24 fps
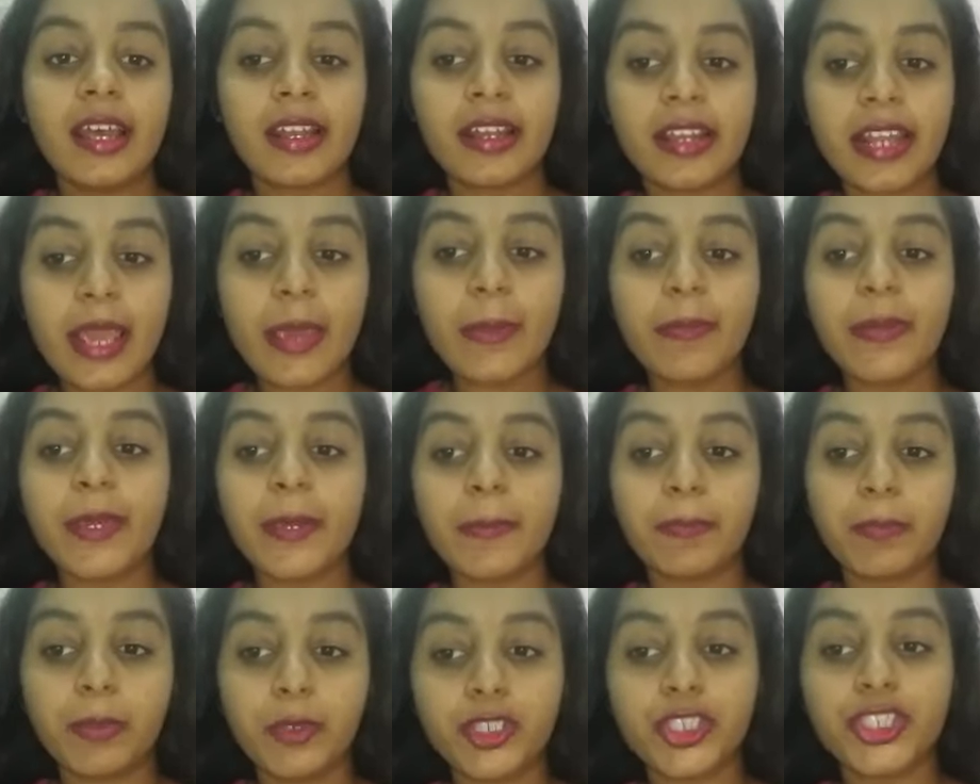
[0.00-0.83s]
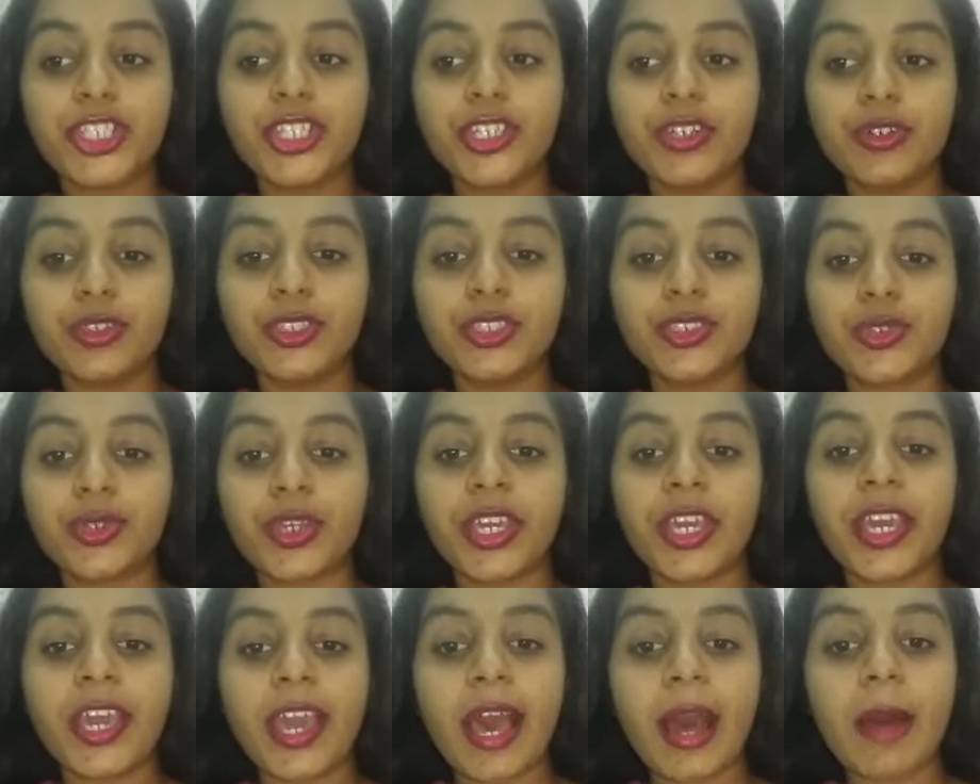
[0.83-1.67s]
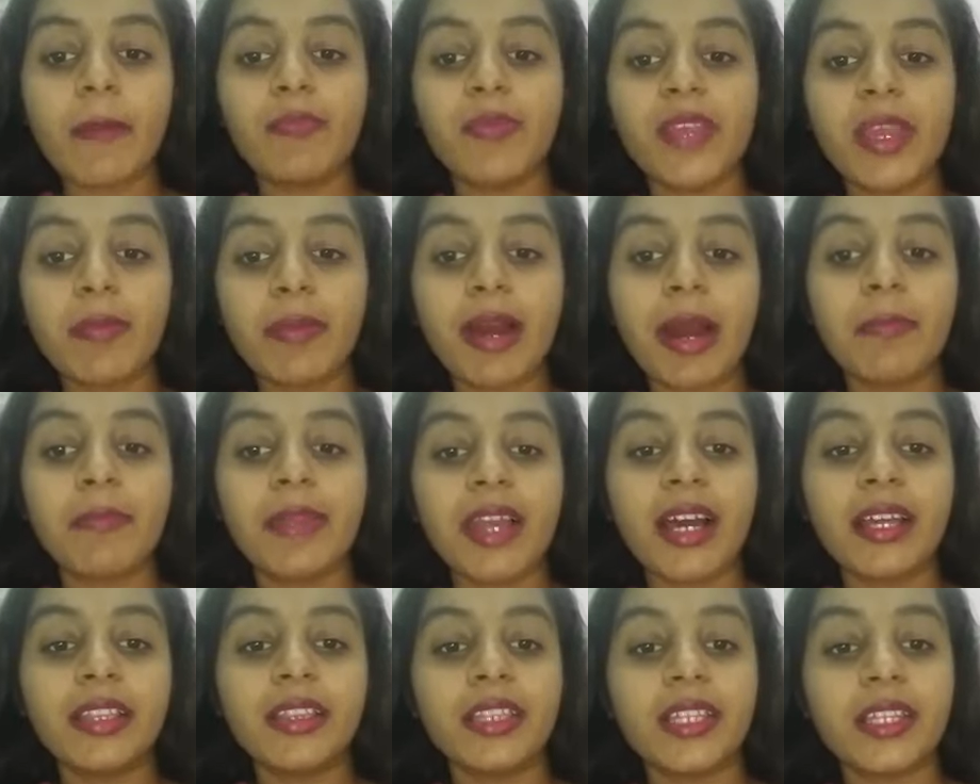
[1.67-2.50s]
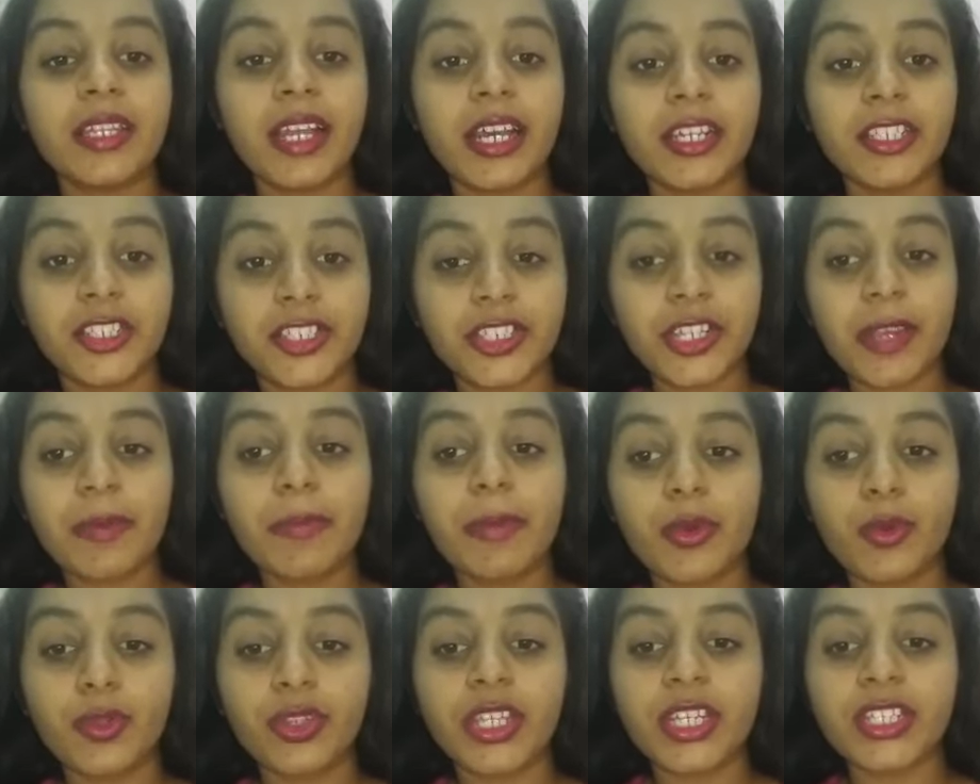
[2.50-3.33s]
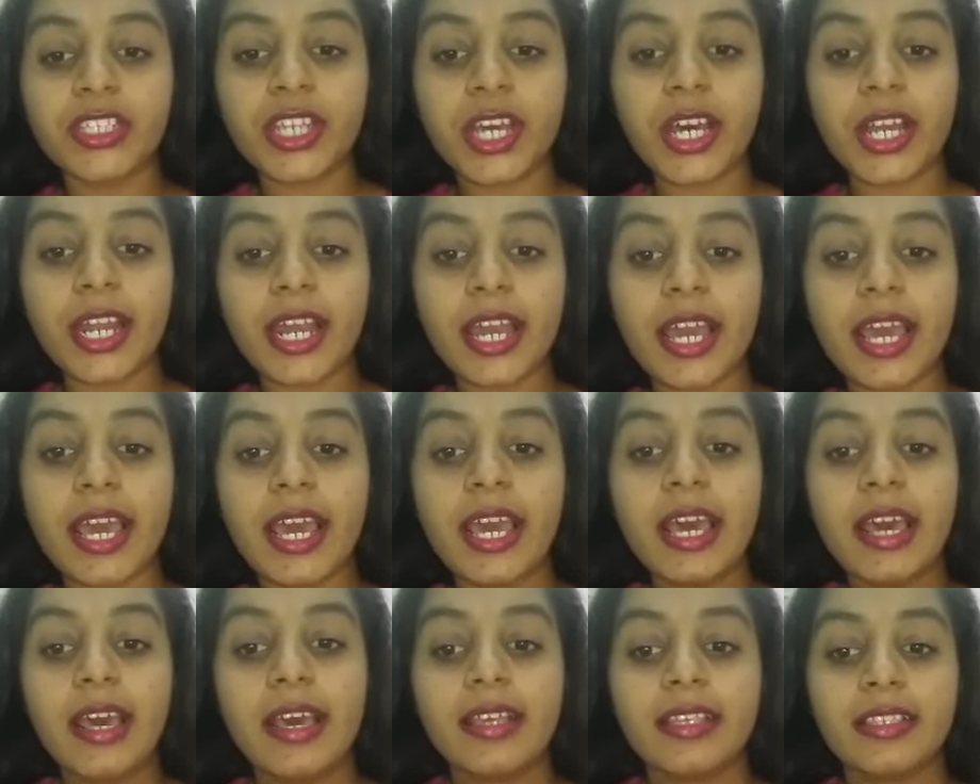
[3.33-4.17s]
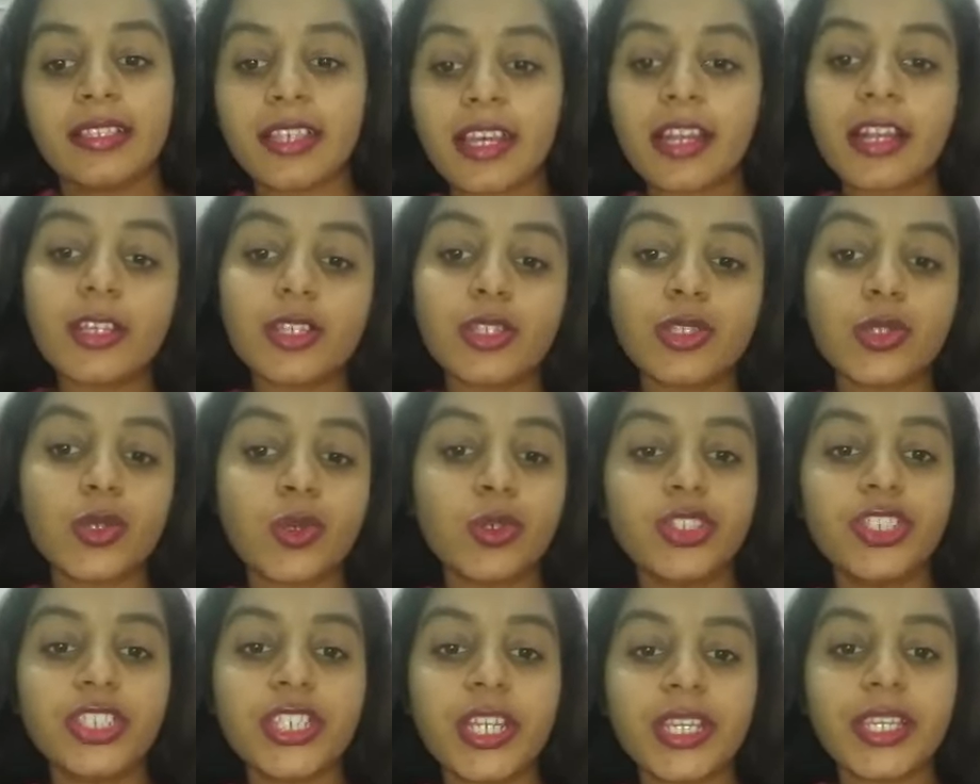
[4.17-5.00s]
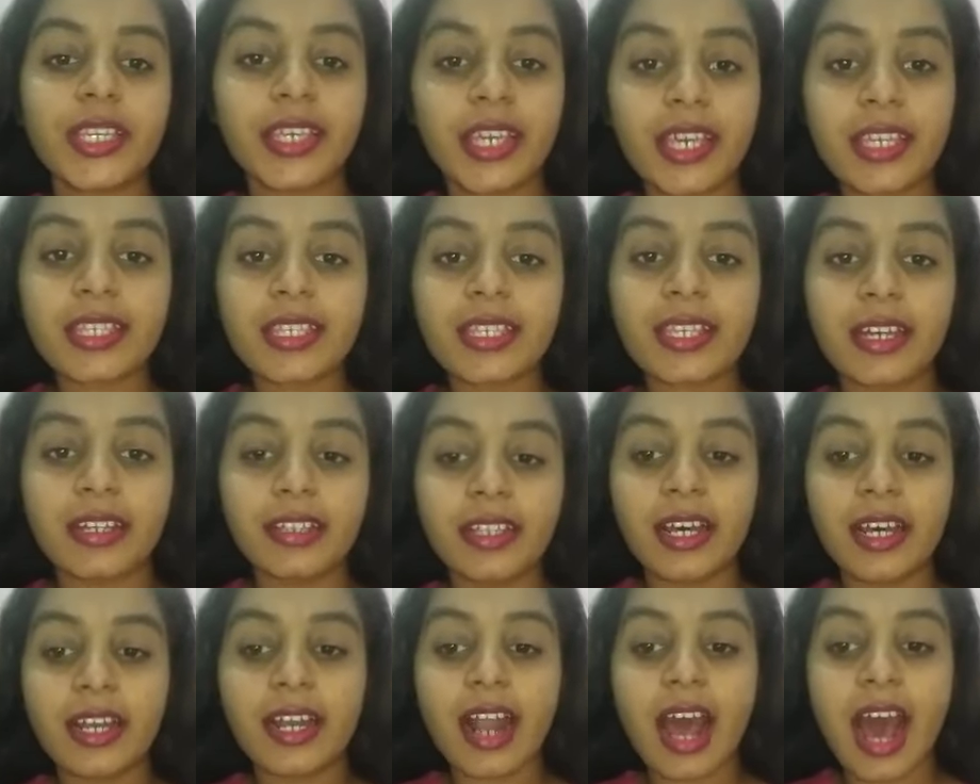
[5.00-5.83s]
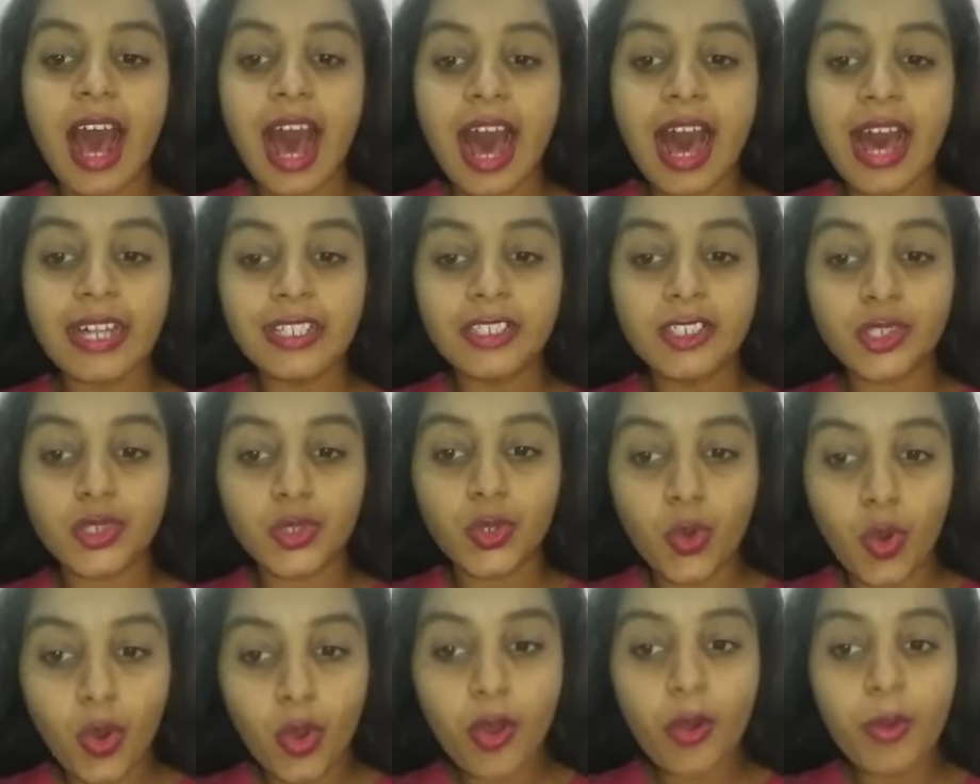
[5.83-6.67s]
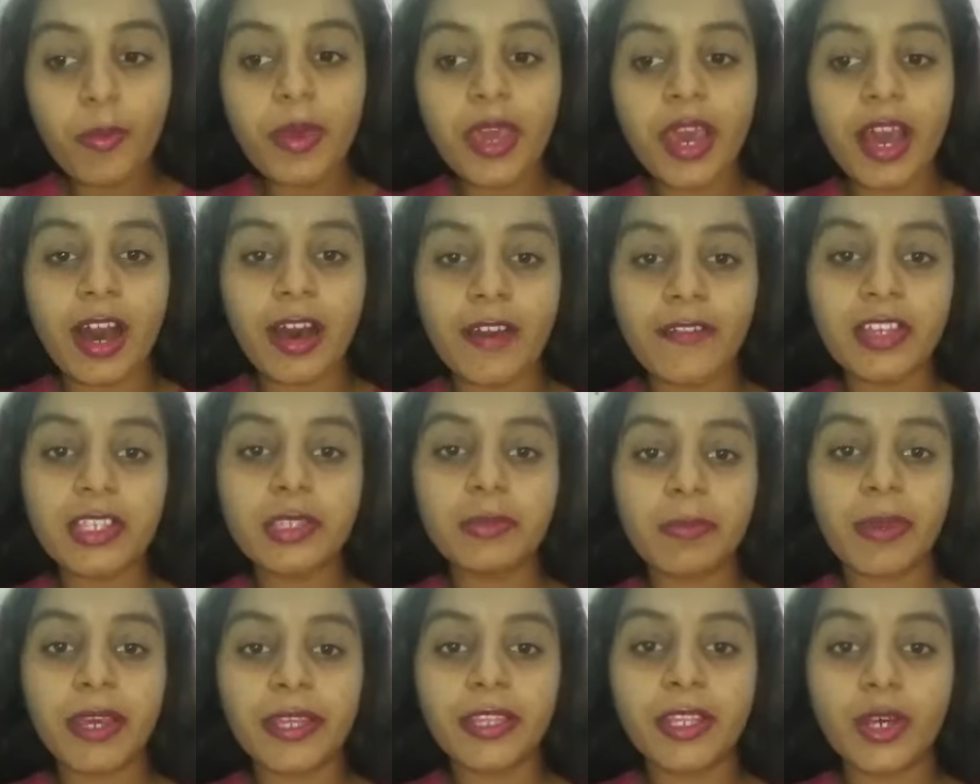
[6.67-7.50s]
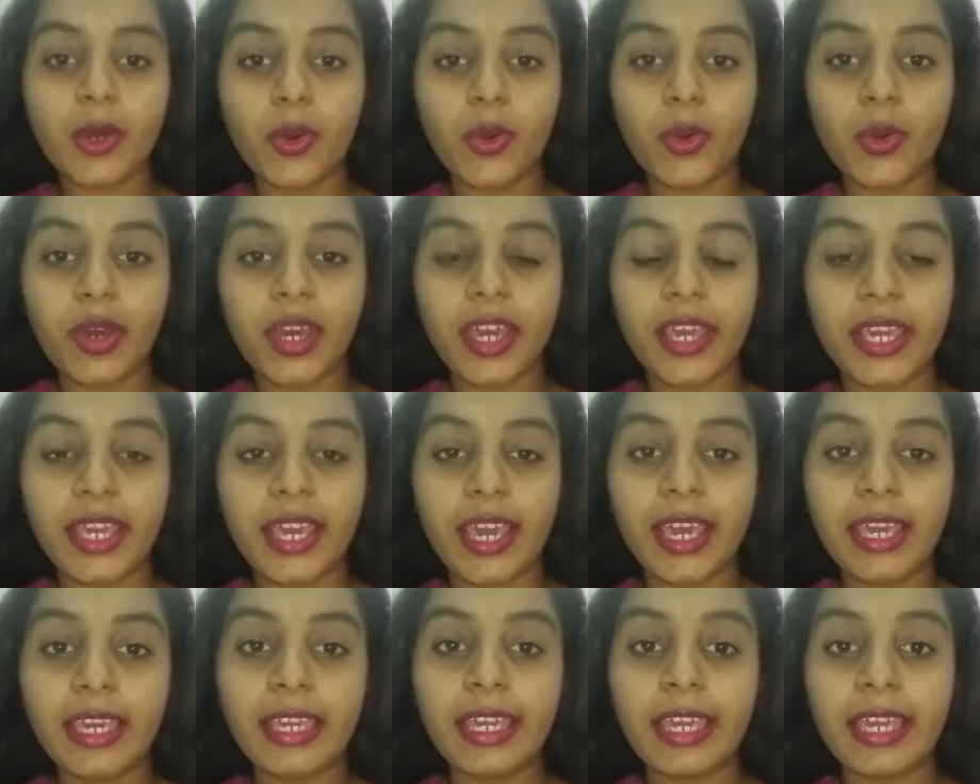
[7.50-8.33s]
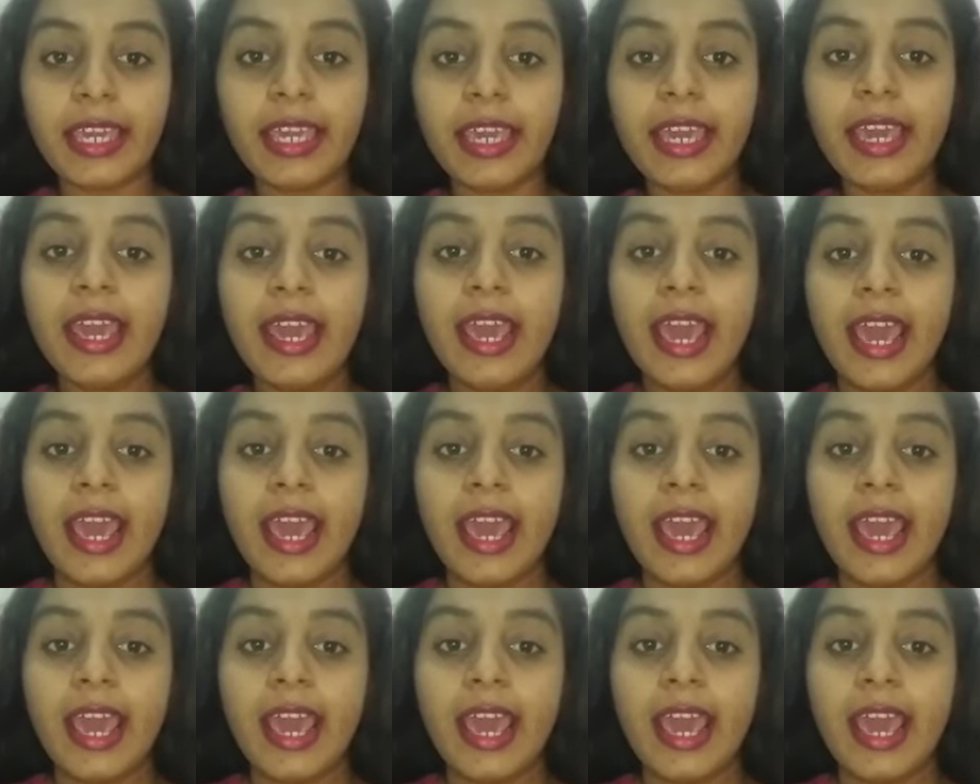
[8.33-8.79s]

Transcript: रेप की पुष्टि हो चुकी है अब ये मामला अंतर्राष्ट्रीय भी होता जा रहा है ज़रा सोचिए किस कदर आज लोगों में हवस पैदा हो गई है कि